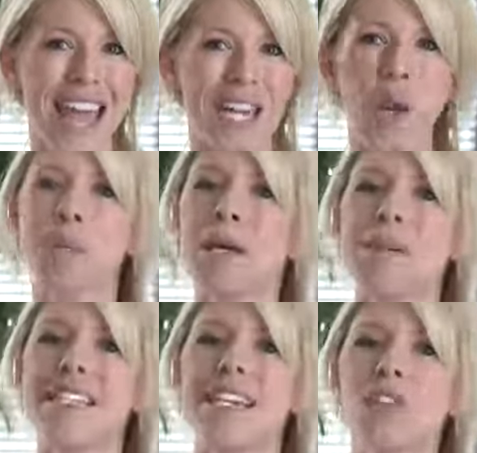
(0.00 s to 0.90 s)
et un prix
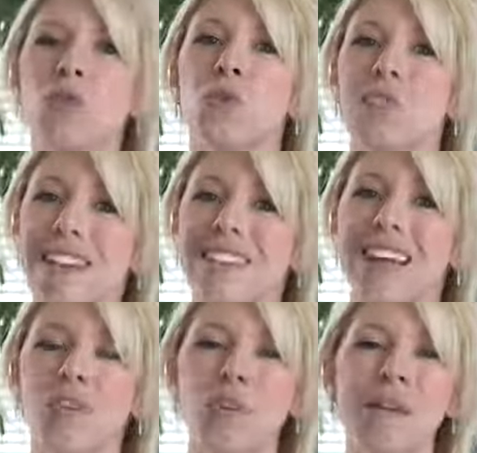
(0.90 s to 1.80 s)
médian de
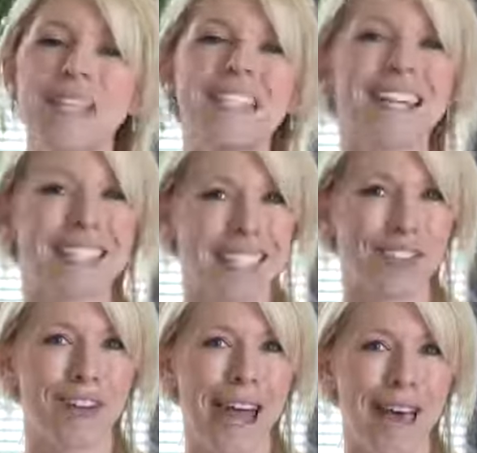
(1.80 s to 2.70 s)
232 500
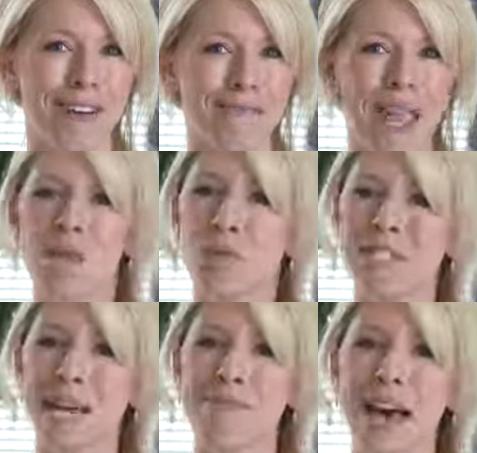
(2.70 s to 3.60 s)
Pour
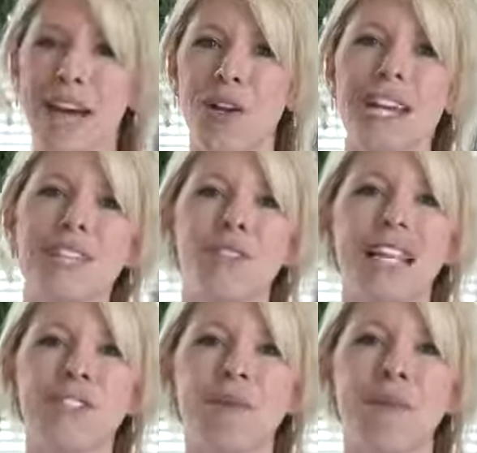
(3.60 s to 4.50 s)
sa part, le
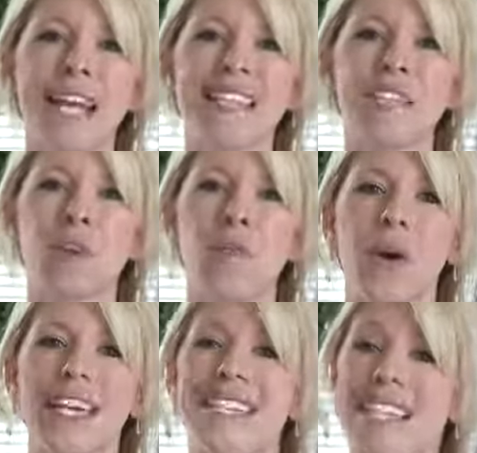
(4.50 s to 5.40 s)
résultat duplex est
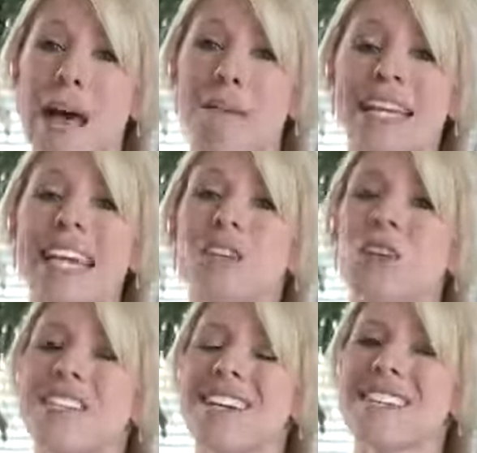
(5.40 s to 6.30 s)
demeuré stable à
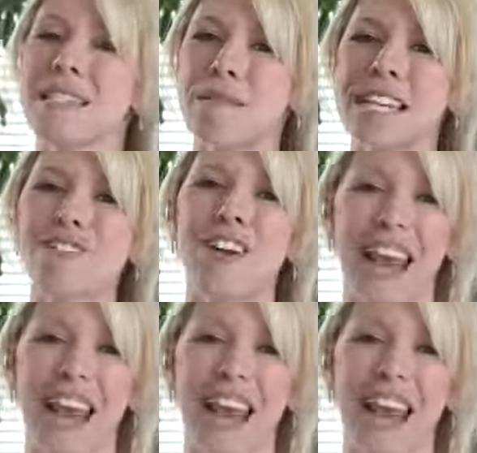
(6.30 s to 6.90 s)
410 000